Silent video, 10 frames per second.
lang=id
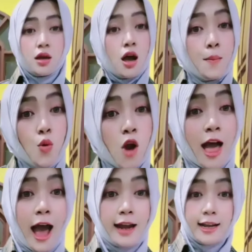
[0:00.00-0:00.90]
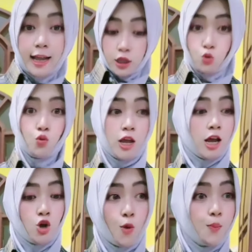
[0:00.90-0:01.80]
mulane duwe
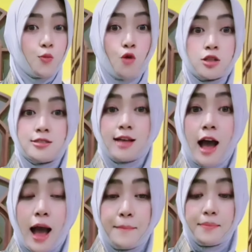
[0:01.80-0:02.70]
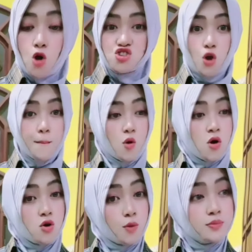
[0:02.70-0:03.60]
grup WhatsApp aja
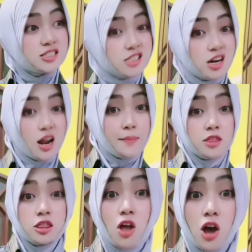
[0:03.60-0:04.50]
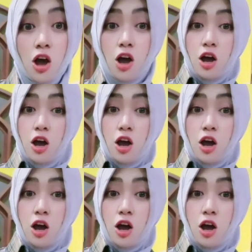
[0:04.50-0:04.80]
mung grup senam tok